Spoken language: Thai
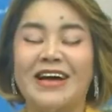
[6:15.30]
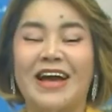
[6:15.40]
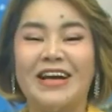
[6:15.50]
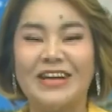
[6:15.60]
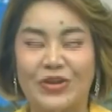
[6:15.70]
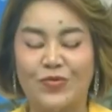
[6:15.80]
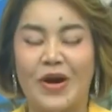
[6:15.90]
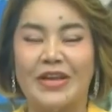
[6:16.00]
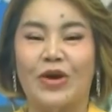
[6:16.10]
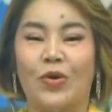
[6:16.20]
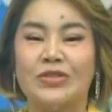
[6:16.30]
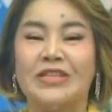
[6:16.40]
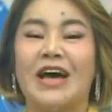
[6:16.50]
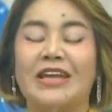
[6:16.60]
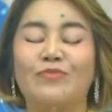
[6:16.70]
กนะคะแล้วก็คิดว่าเดี๋ยว
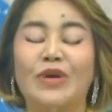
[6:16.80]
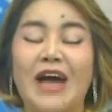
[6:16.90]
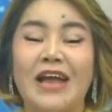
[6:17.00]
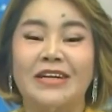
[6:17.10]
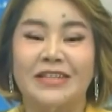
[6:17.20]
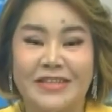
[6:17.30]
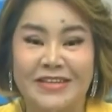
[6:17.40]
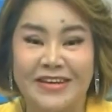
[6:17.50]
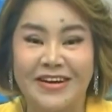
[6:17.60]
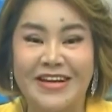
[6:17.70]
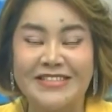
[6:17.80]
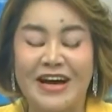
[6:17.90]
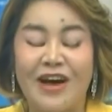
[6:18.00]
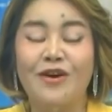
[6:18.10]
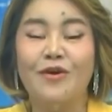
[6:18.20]
สถานีบริการอื่น ๆ ก็น่า
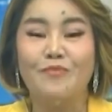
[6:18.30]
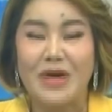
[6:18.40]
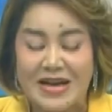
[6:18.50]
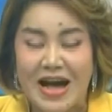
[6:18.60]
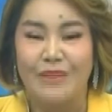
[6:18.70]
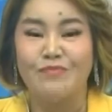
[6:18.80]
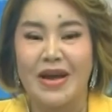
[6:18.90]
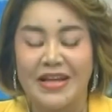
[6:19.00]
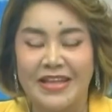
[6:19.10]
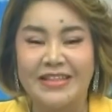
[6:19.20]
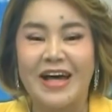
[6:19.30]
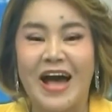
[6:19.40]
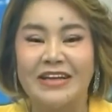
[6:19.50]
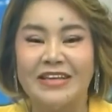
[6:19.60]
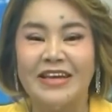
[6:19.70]
จะประกาศมาในทิศ
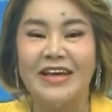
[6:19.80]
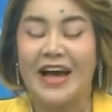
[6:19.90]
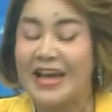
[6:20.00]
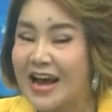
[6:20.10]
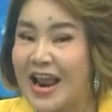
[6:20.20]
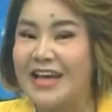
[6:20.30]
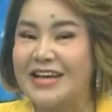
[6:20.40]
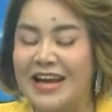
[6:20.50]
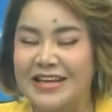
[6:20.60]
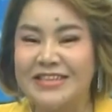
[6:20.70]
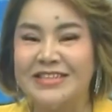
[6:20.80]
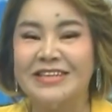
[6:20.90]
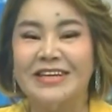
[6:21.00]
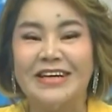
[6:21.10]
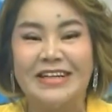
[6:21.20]
ทางที่คล้ายๆกันก็คื
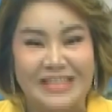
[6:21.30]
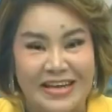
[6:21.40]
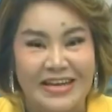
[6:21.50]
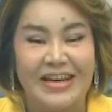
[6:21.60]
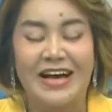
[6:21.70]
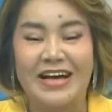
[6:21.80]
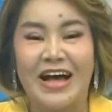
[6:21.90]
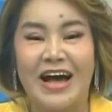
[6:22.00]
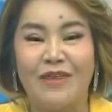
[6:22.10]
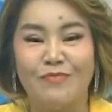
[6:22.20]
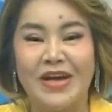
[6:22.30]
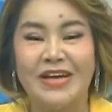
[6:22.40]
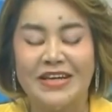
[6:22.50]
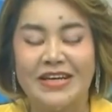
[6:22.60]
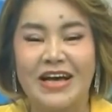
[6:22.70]
อตรึงราคาไม่
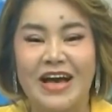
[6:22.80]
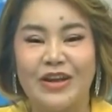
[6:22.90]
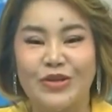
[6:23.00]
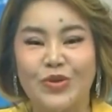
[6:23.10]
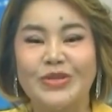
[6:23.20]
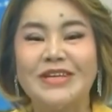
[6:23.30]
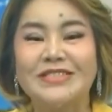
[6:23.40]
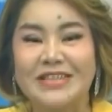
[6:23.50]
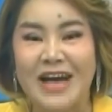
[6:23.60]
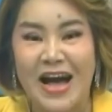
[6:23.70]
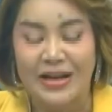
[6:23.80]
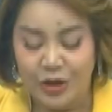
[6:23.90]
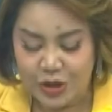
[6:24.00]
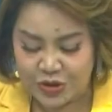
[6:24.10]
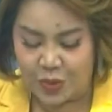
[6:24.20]
ขึ้นราคาในช่วงเทศกาล
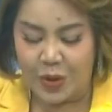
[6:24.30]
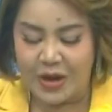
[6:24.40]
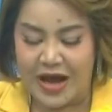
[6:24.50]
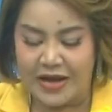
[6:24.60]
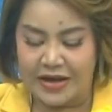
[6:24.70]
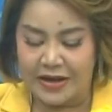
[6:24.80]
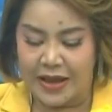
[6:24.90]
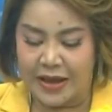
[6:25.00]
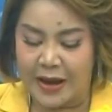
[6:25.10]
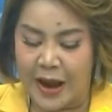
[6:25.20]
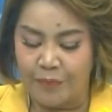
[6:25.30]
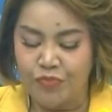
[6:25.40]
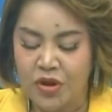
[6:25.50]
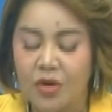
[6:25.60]
สงกรานต์นั่นเองค่ะ